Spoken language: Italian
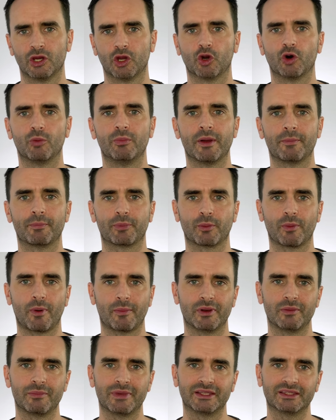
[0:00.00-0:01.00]
Come
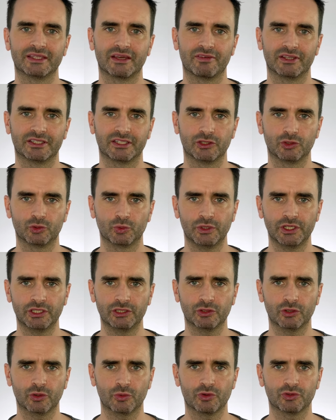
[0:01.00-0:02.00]
probabilmente avete
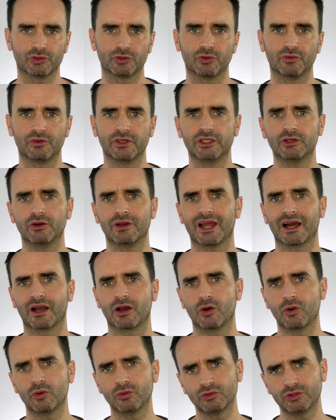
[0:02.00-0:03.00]
intuito, questo video è la
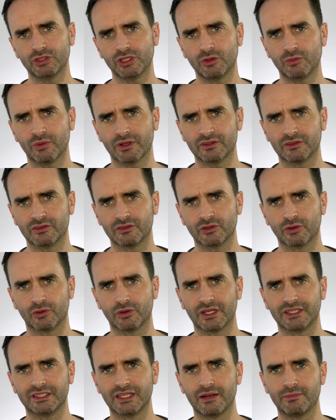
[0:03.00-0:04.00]

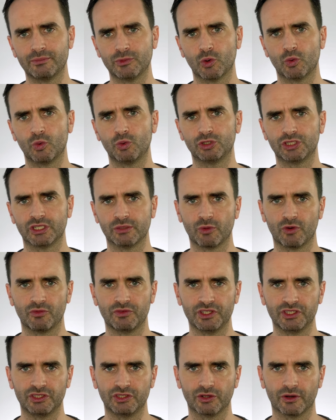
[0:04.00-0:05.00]
continuazione del mio ultimo
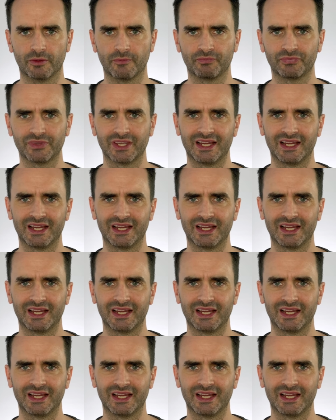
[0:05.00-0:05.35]
video,